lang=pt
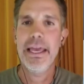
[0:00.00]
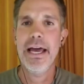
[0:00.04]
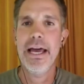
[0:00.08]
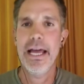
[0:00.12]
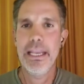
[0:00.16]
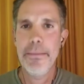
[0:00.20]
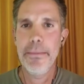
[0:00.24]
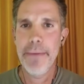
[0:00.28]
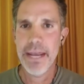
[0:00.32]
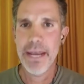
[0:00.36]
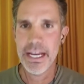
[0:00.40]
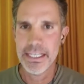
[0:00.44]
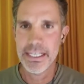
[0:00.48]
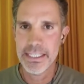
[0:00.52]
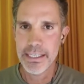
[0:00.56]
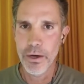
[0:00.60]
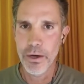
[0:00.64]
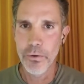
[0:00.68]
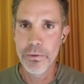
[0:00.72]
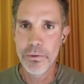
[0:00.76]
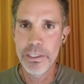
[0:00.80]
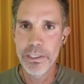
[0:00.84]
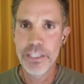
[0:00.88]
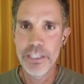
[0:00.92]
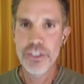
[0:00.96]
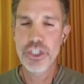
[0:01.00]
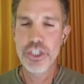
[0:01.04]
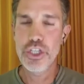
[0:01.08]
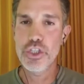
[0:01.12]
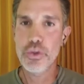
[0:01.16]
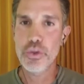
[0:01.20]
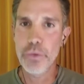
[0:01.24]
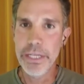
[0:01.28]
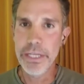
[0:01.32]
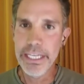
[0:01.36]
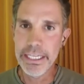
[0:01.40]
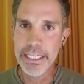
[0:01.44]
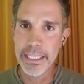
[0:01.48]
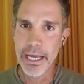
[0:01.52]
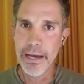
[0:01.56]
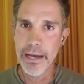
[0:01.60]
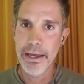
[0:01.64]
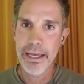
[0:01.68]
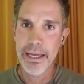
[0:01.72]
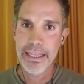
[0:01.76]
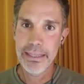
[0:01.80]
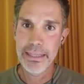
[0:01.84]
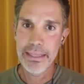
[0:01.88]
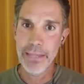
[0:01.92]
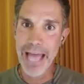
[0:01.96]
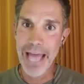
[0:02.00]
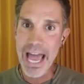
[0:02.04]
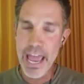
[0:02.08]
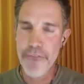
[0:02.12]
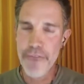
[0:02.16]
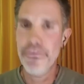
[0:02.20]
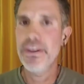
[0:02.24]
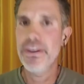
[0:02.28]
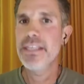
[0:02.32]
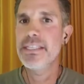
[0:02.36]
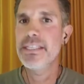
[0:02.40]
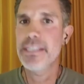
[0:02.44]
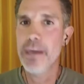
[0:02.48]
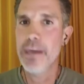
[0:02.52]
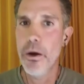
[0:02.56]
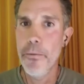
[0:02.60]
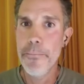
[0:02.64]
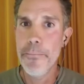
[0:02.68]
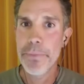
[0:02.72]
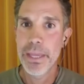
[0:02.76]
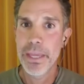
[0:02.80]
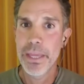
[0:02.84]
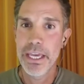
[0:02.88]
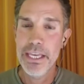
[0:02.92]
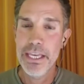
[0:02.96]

a liberação de insulina na refeição.